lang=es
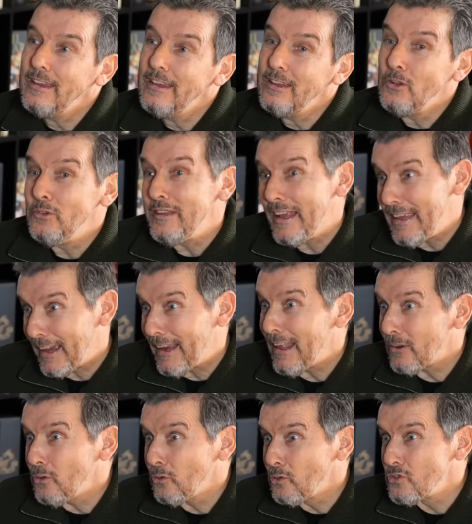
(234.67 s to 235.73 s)
Y un día llegué a la
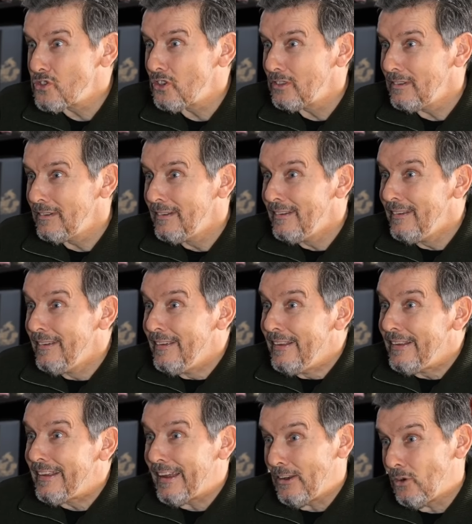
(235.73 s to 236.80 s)
conclusión
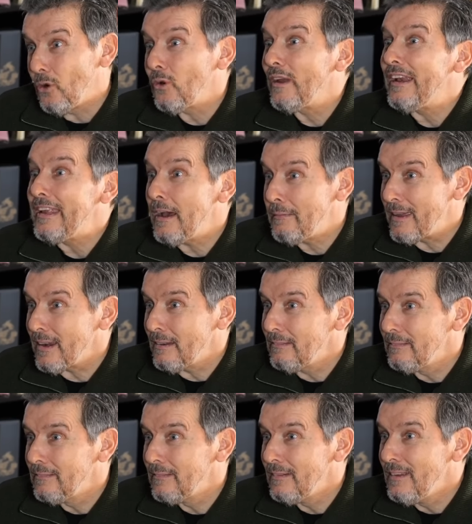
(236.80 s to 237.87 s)
que no lo quería ver
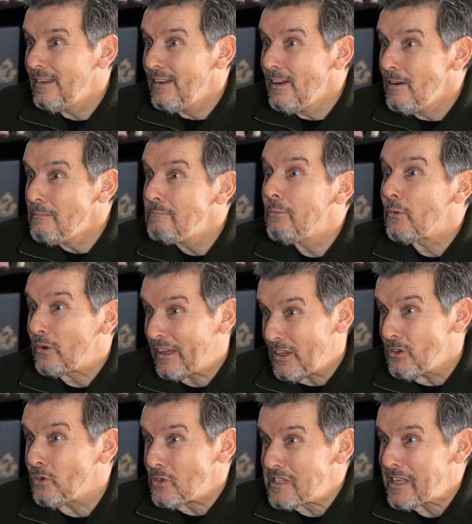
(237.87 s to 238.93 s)
porque
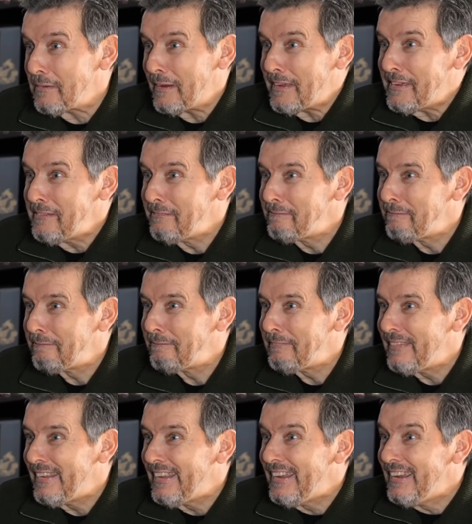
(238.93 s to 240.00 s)
yo no estaba allí.
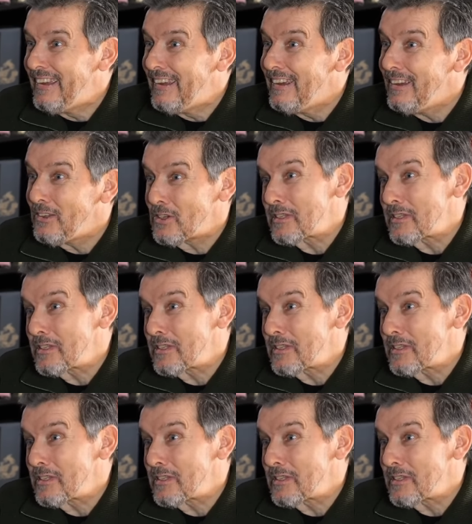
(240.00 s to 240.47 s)
Claro. Yo